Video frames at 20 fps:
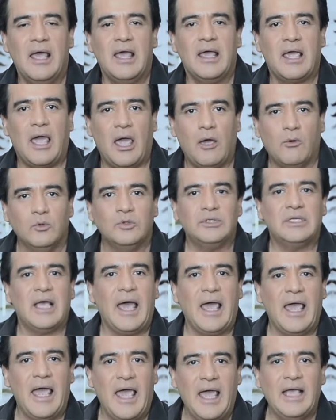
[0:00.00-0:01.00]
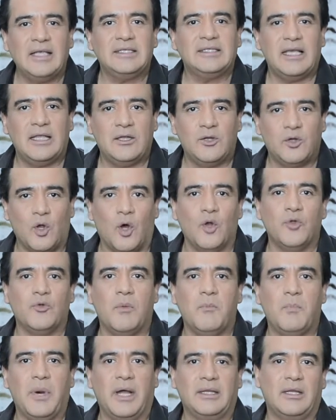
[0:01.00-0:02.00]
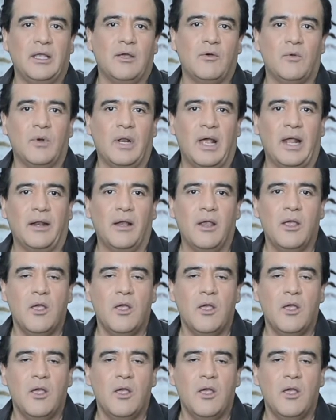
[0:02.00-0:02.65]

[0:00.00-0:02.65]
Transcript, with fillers: que usa ese tono en particular.